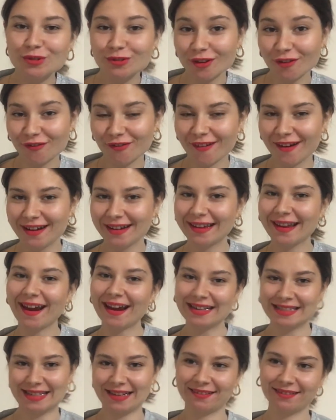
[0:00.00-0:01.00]
Bu sefer
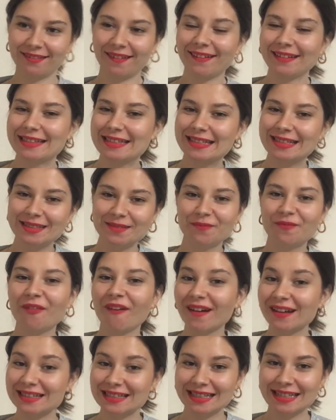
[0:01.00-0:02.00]
gerçekten sizi
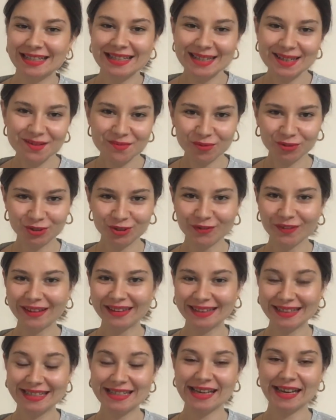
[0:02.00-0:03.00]
fazlasıyla motive
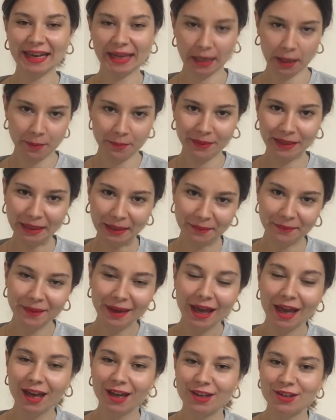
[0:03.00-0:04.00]
edeceğine eminim.
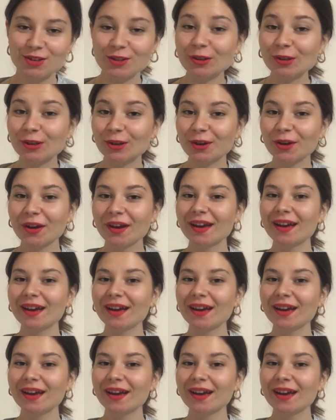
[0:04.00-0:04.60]
Çünkü